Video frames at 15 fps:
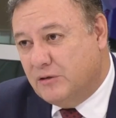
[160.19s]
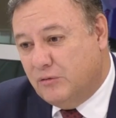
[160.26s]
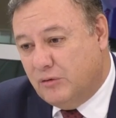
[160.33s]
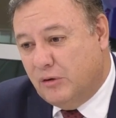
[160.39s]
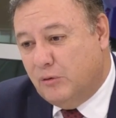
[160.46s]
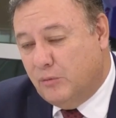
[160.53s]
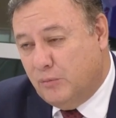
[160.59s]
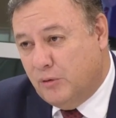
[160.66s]

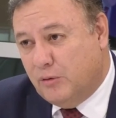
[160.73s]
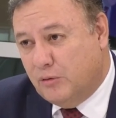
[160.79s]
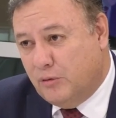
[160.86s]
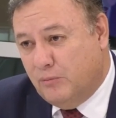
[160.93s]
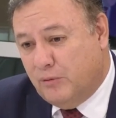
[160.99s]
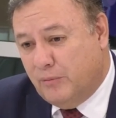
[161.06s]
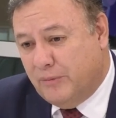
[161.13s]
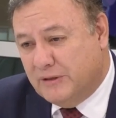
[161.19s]
como, con
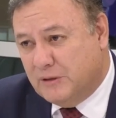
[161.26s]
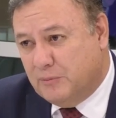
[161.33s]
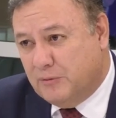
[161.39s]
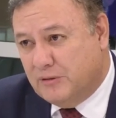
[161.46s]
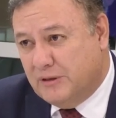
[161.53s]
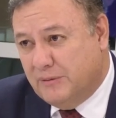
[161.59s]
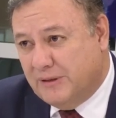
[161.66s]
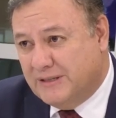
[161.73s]
bombas
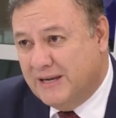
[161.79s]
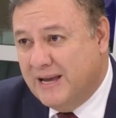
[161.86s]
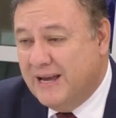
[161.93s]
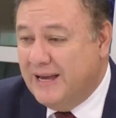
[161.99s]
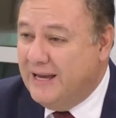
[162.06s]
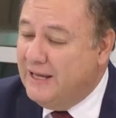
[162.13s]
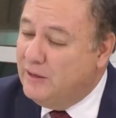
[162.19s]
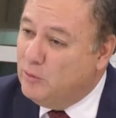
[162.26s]
explosivas
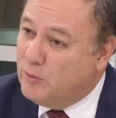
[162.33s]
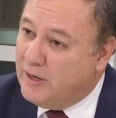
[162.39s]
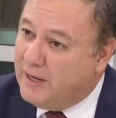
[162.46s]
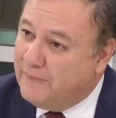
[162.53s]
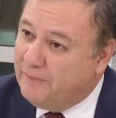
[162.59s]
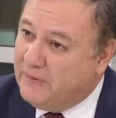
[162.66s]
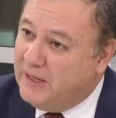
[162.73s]
en Durán,